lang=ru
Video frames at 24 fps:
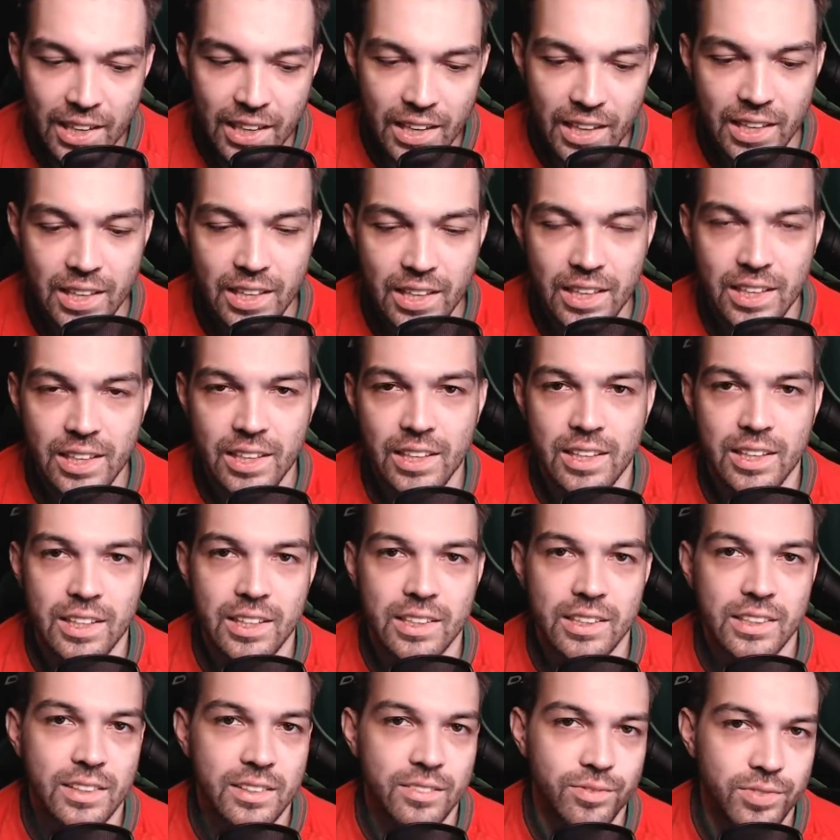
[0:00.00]

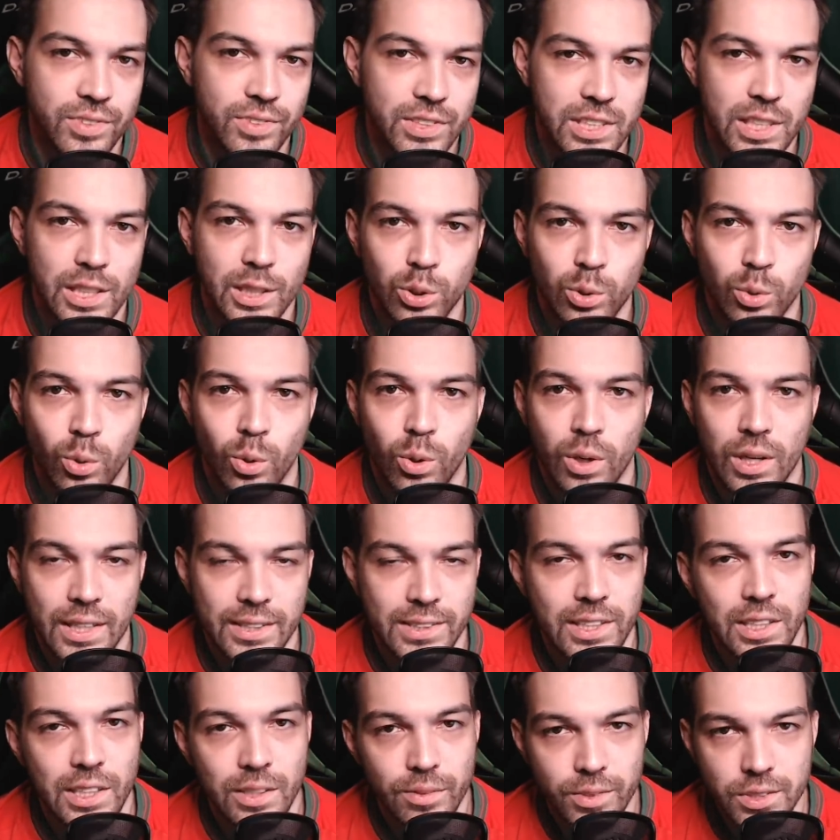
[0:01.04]
И все, кто
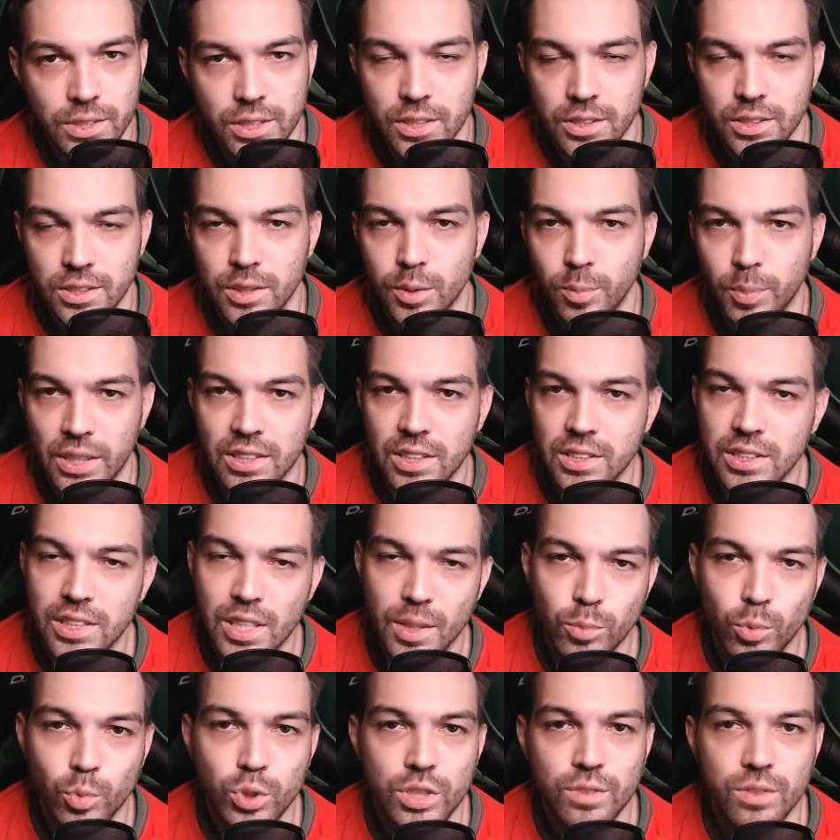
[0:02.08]
хотел высказаться по этой
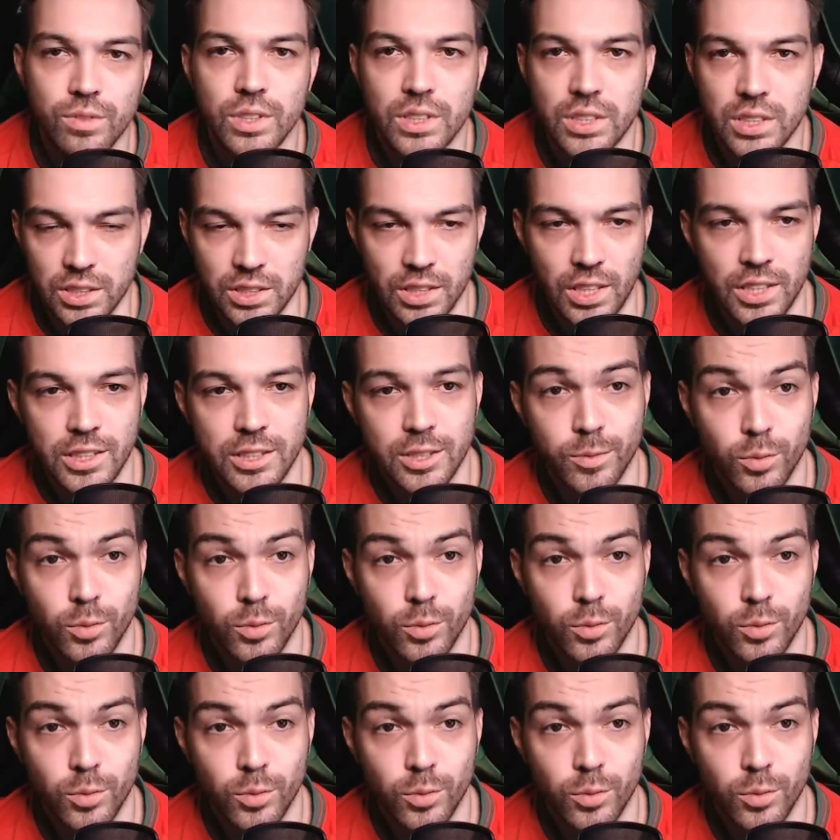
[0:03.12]
теме, уже высказались.